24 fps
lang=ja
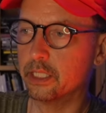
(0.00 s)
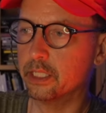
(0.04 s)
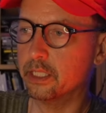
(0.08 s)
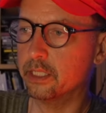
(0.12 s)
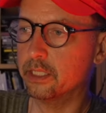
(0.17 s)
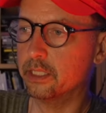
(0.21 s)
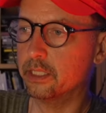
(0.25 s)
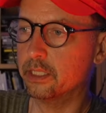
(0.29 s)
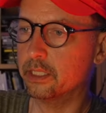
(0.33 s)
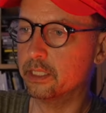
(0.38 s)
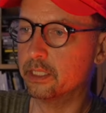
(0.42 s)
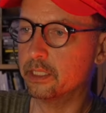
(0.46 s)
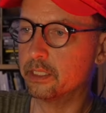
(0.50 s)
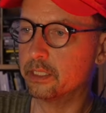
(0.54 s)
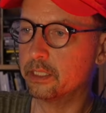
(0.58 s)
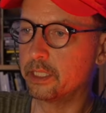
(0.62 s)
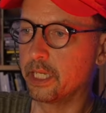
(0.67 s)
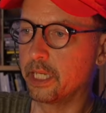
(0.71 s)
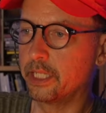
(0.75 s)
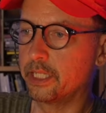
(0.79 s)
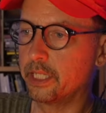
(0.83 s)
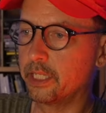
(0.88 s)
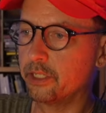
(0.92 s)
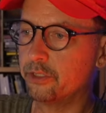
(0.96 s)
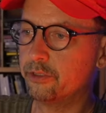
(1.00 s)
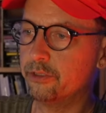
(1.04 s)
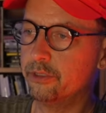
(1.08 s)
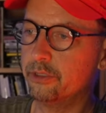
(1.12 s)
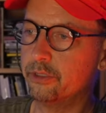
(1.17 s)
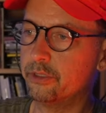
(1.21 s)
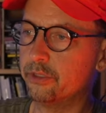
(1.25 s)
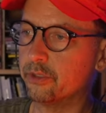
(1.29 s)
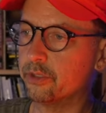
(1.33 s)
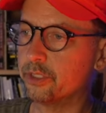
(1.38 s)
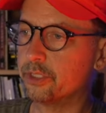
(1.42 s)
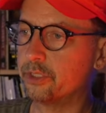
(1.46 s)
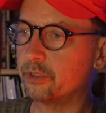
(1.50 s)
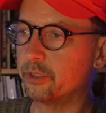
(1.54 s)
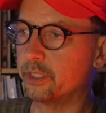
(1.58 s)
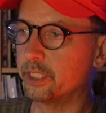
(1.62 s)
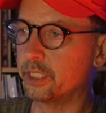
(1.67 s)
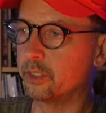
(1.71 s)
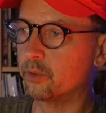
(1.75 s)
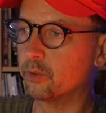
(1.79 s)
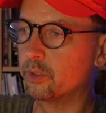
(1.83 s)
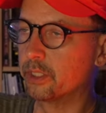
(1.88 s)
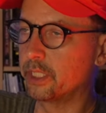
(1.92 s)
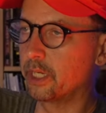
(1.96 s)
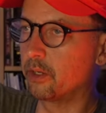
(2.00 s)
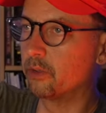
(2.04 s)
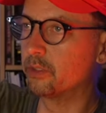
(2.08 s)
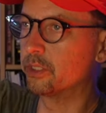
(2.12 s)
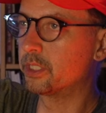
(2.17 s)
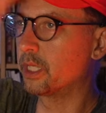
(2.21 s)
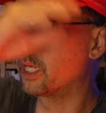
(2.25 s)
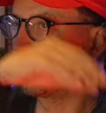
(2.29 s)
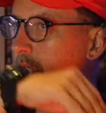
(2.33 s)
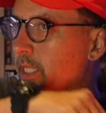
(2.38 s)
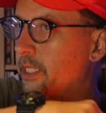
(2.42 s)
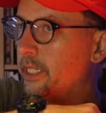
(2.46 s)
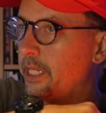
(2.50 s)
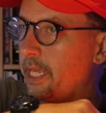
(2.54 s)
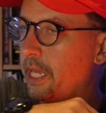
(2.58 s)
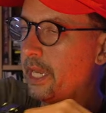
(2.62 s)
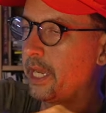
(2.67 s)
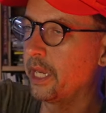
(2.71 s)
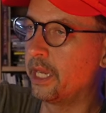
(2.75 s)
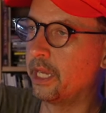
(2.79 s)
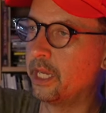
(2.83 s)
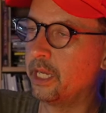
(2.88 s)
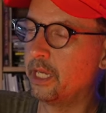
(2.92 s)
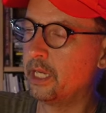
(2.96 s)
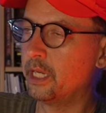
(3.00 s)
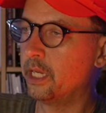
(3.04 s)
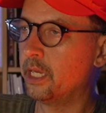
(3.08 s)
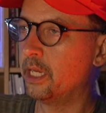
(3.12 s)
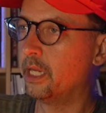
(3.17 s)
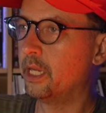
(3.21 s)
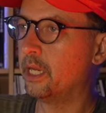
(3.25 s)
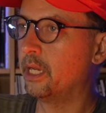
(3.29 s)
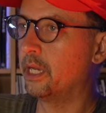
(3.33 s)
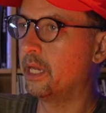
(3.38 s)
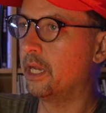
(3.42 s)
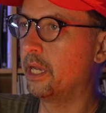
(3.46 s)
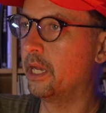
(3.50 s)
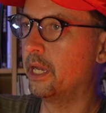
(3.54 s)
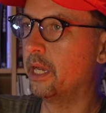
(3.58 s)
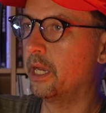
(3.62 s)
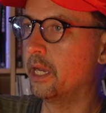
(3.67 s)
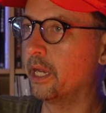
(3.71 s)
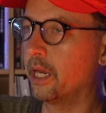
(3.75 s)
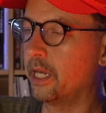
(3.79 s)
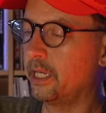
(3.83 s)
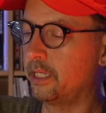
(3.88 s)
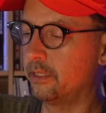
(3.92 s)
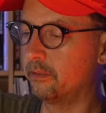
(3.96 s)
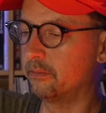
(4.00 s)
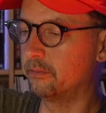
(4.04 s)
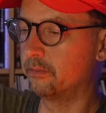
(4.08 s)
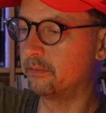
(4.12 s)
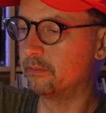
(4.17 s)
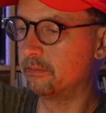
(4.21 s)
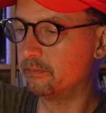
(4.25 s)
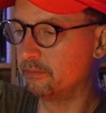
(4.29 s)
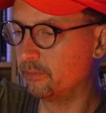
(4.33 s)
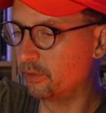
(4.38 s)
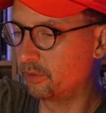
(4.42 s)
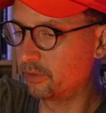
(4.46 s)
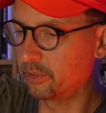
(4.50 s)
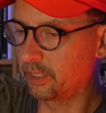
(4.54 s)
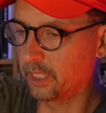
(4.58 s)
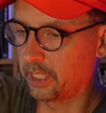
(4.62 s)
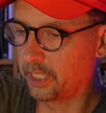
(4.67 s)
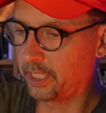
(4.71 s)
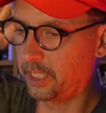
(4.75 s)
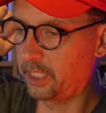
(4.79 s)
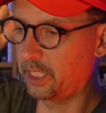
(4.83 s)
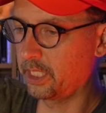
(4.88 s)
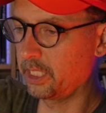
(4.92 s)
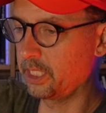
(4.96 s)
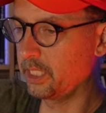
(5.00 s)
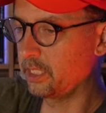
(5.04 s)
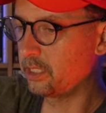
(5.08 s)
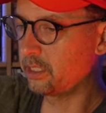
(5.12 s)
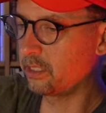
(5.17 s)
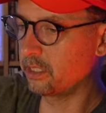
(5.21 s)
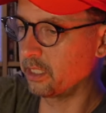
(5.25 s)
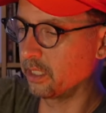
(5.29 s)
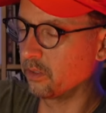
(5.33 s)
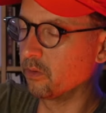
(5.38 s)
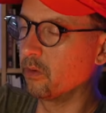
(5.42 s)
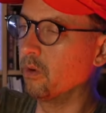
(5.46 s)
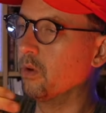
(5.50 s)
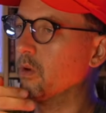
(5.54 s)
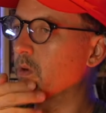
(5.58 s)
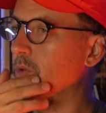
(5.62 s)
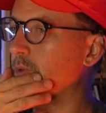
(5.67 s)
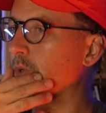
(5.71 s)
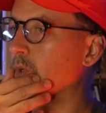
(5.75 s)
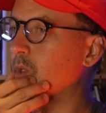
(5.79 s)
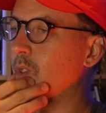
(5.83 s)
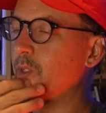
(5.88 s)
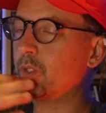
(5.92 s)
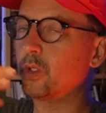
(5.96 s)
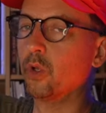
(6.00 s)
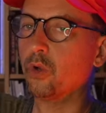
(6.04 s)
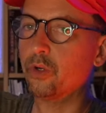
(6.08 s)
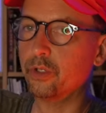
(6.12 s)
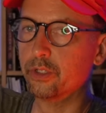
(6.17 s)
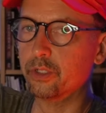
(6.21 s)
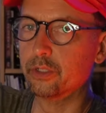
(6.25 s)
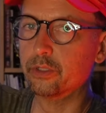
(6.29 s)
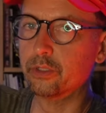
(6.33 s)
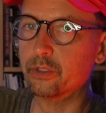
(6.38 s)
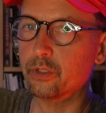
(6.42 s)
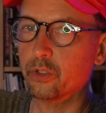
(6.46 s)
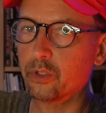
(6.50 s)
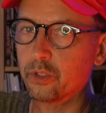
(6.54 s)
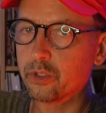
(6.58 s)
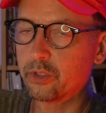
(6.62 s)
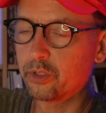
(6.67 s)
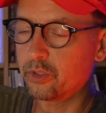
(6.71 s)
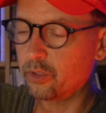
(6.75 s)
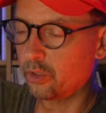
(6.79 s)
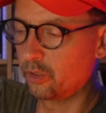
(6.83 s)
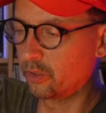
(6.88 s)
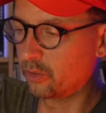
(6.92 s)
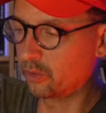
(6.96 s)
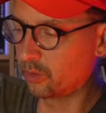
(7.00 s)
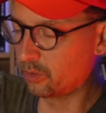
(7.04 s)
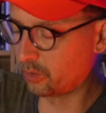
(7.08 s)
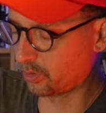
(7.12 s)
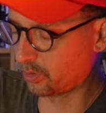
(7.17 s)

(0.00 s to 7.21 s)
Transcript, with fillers: うん、大体軍の人にこう倒されて「えー、はい僕がリーダーです」ってこう乗っ取る乗っ取るこ